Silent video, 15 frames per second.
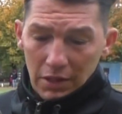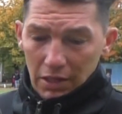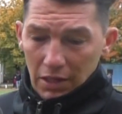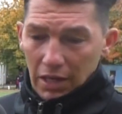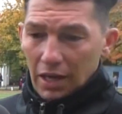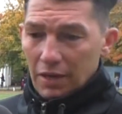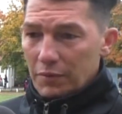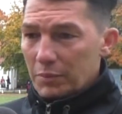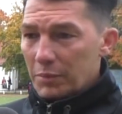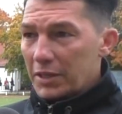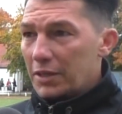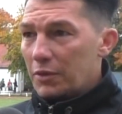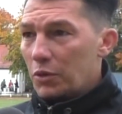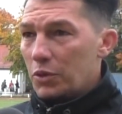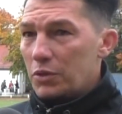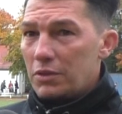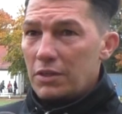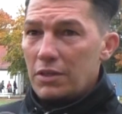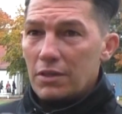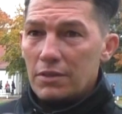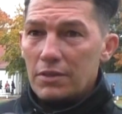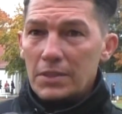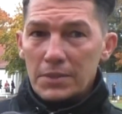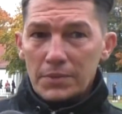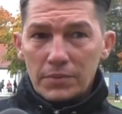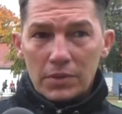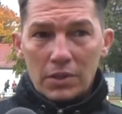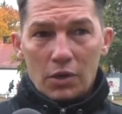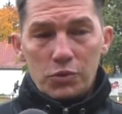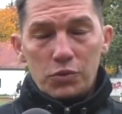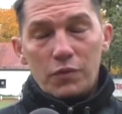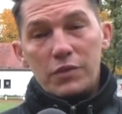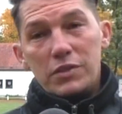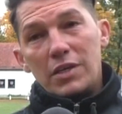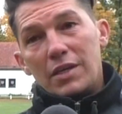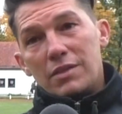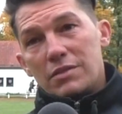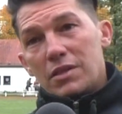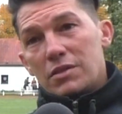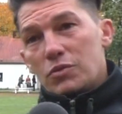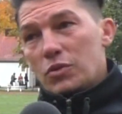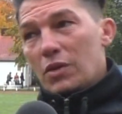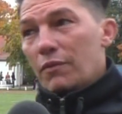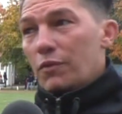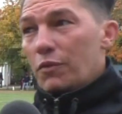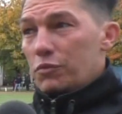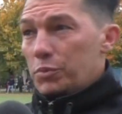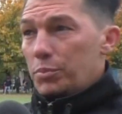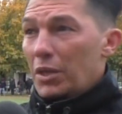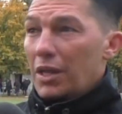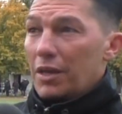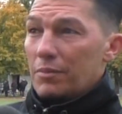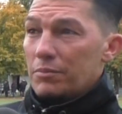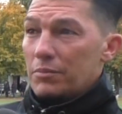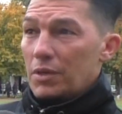Klar, wenn man dann heute hier ein Ausrufezeichen setzt und dann fünf Spiele am,